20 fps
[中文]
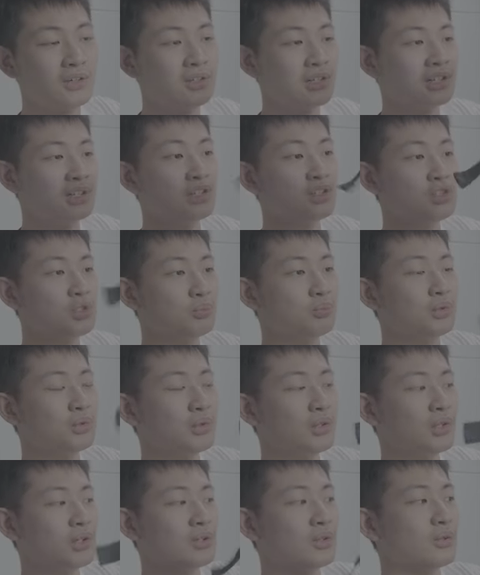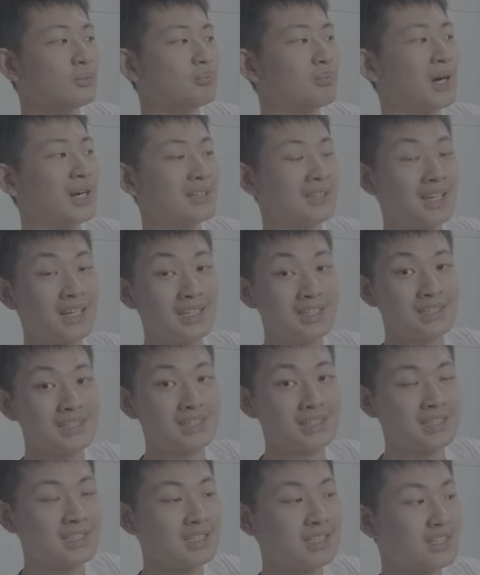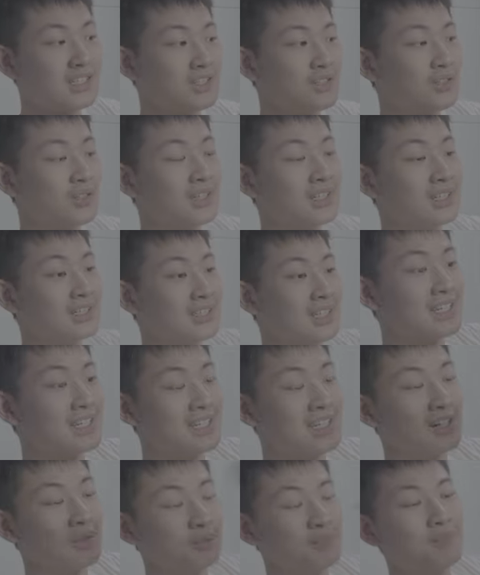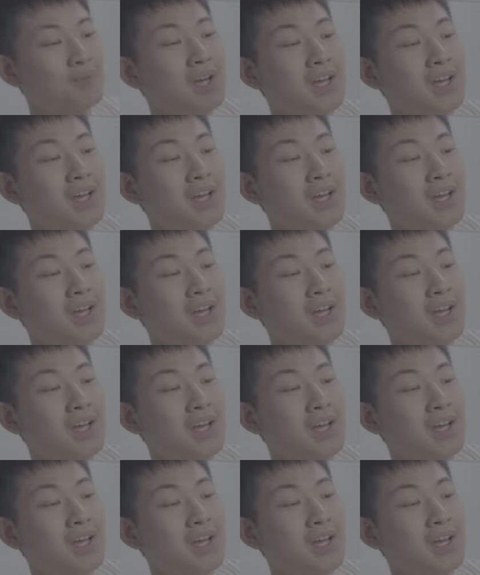可能就不会有绑带的设计，你就可能条